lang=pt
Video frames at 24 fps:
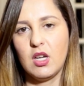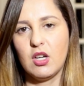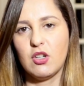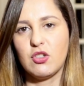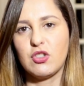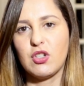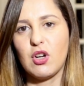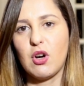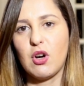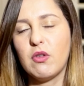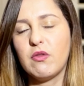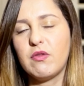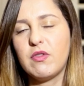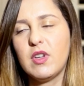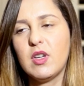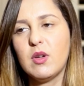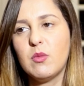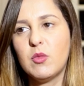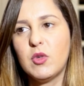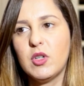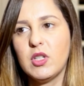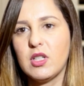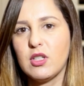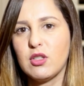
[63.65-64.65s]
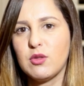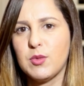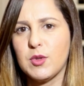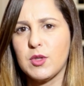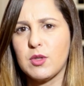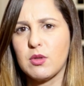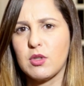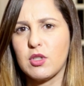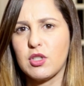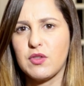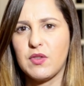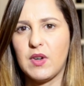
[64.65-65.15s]
Eu ouvi muitas
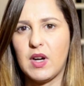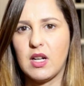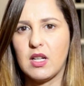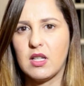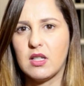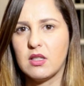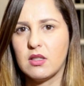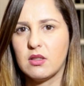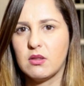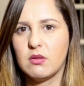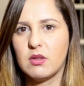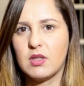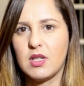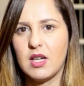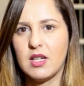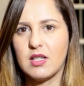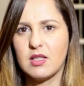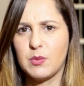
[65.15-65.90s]
pessoas falando que